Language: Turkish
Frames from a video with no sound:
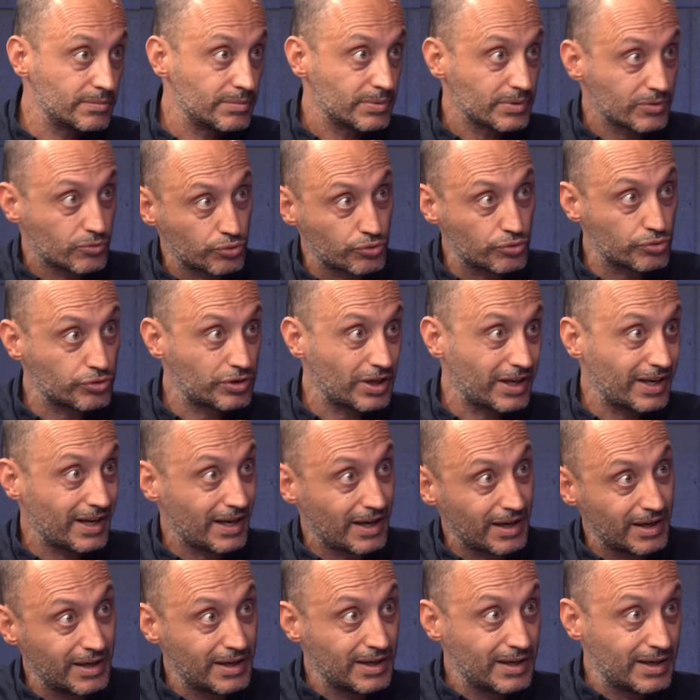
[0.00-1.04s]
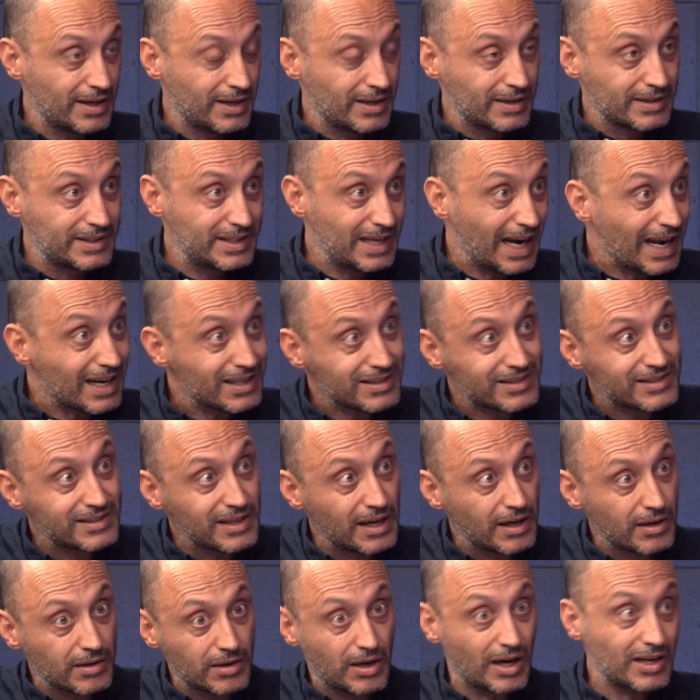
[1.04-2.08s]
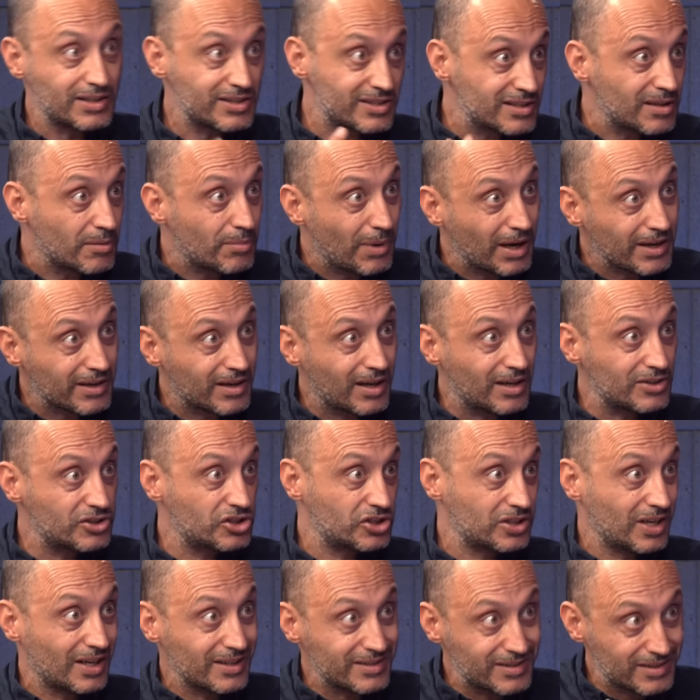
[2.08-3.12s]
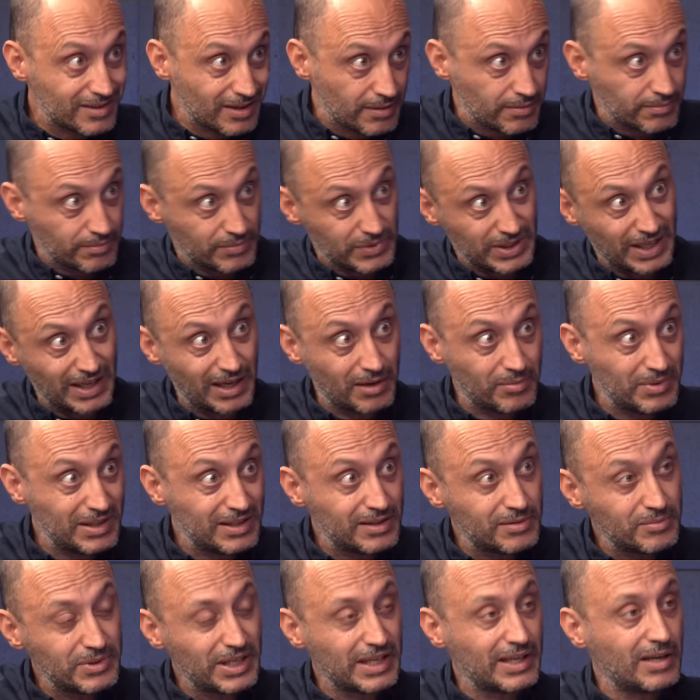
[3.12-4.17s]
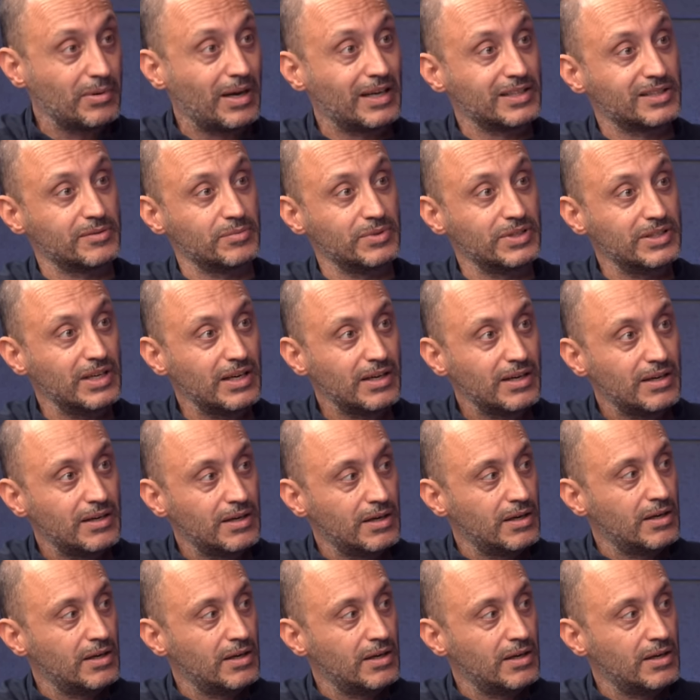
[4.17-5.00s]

kurultaya girerse karşısına Baykal çıkarsa yenebilir mi yenemez mi diye